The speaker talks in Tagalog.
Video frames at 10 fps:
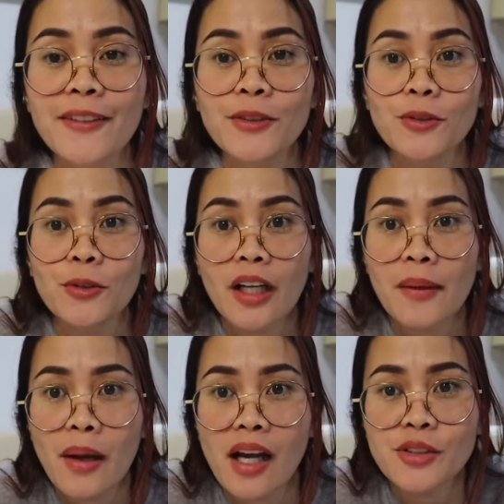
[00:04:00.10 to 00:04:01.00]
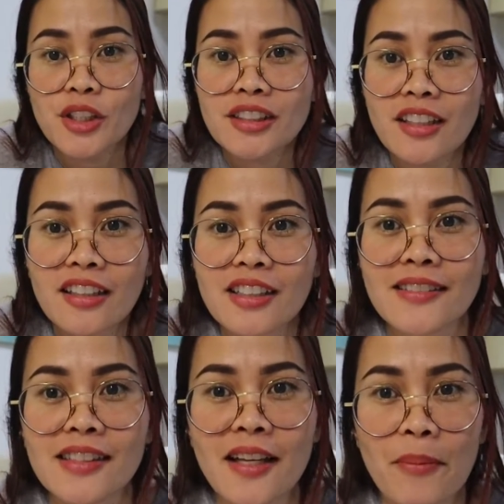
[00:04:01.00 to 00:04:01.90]
don't know kay ma-adjust lagi
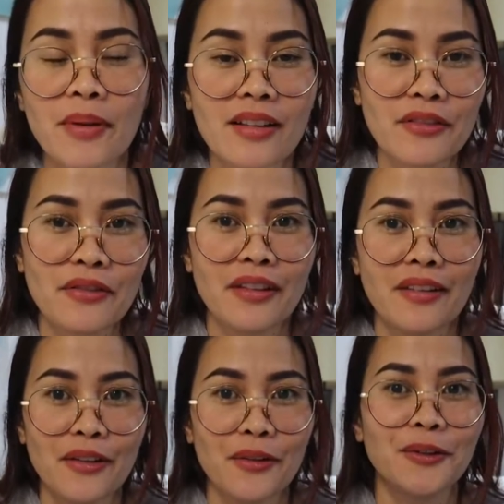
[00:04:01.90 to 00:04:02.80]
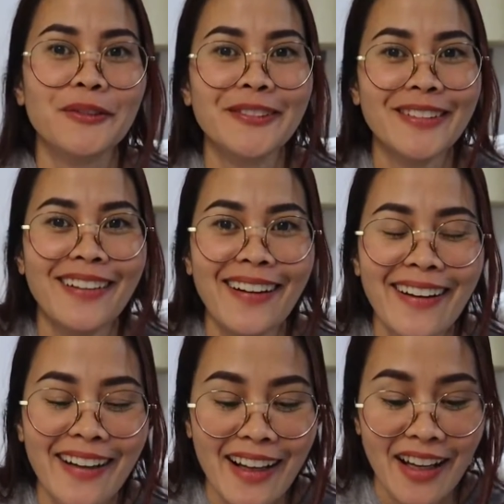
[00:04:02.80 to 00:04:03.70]
siya pag i-video.
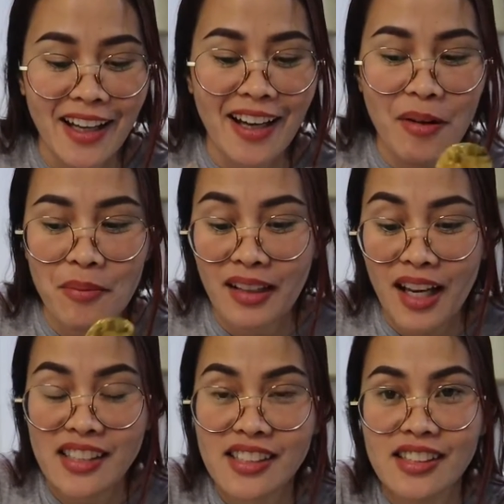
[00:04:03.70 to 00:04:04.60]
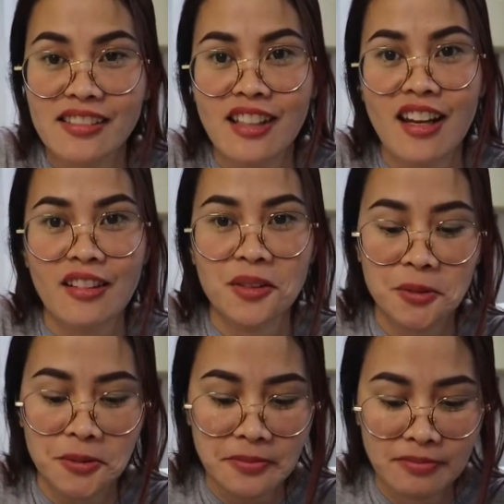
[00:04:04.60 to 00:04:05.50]
Pag-glasses na lang
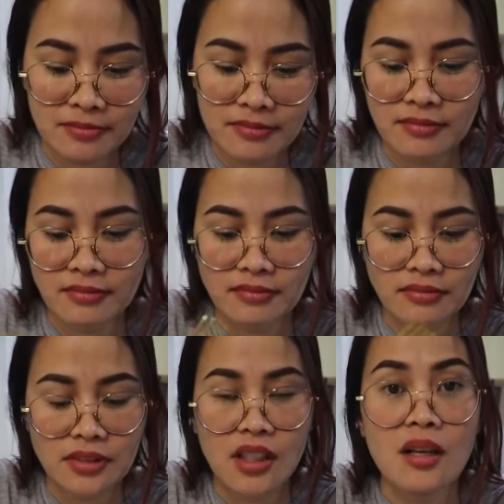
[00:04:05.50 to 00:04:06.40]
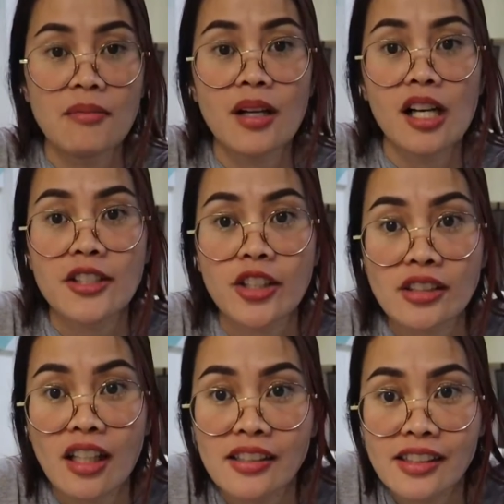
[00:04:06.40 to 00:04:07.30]
ko.
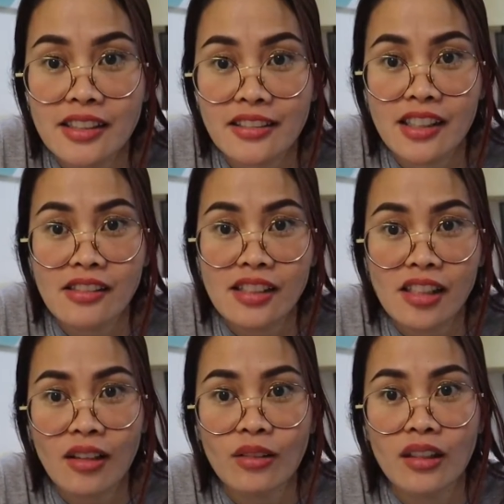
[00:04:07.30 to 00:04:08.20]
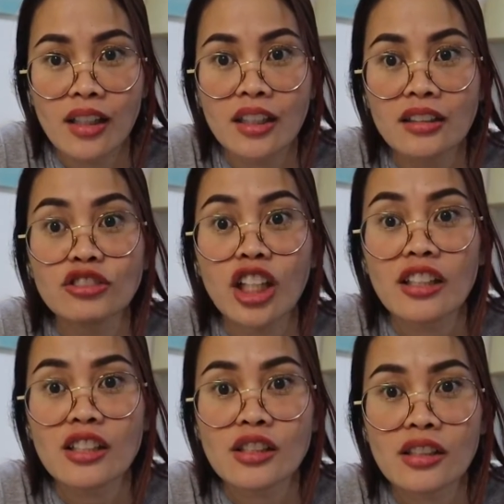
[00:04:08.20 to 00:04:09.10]
Ma-adjust ang screen sa ako ang
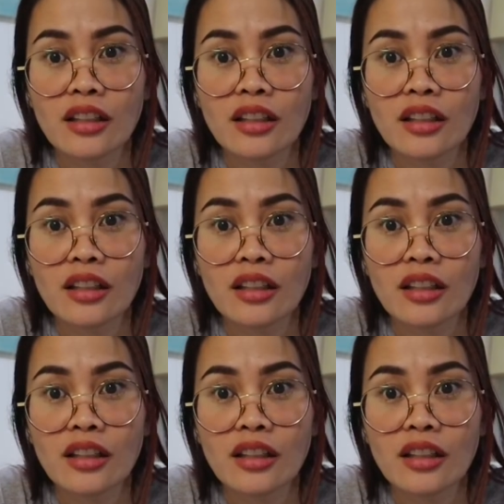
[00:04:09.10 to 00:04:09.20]
kanin